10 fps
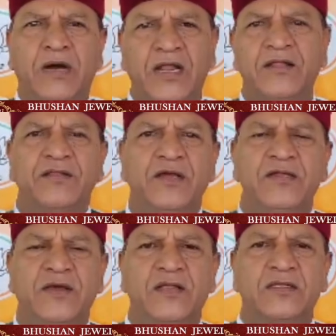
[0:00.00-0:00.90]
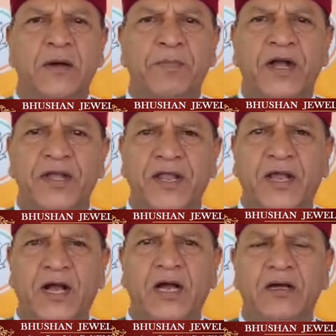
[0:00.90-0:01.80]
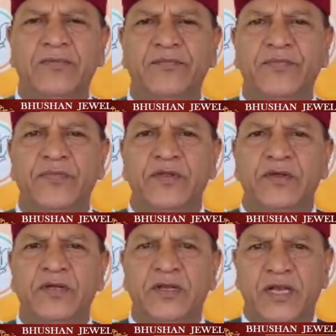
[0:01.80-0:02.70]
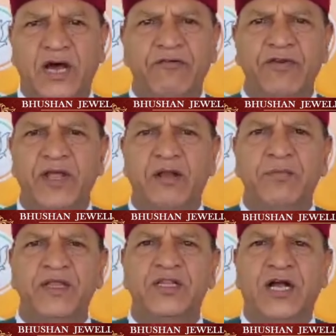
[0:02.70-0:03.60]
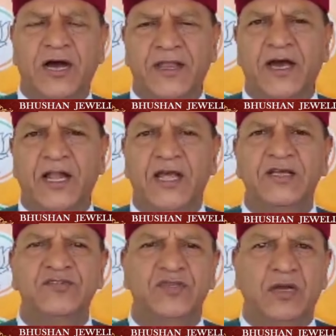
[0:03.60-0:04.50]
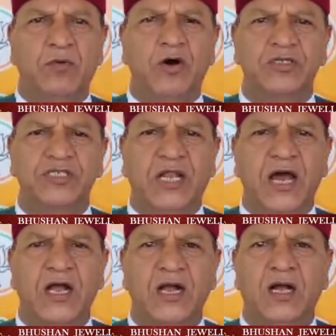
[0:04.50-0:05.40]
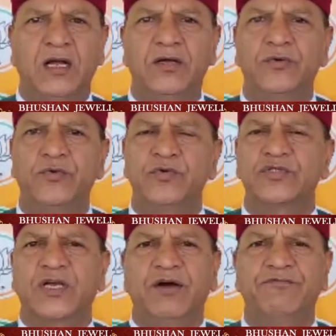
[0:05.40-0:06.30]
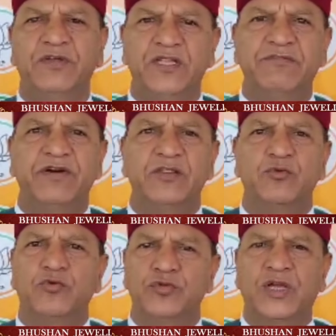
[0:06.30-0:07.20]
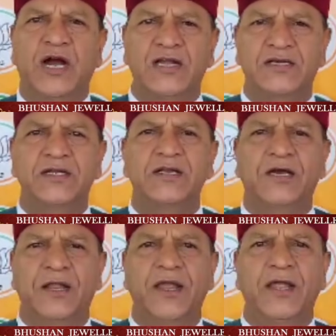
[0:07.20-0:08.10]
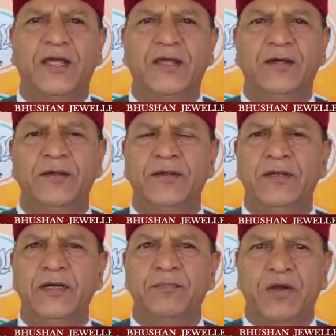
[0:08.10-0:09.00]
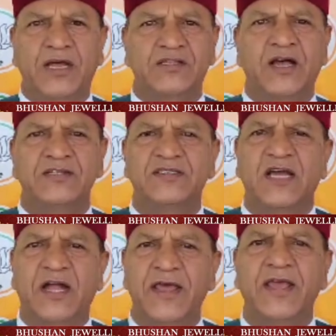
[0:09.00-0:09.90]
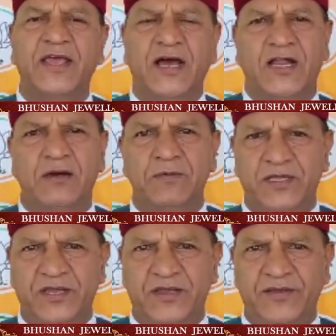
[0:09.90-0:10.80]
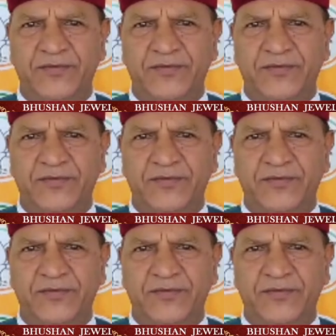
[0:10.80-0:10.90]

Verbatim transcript: भारतीय जनता पार्टी का नवनिर्मित कार्यालय सिरमौर जिला का उसका विधिवत उद्घाटन करेंगे प्रातः साढ़े ग्यारह बजे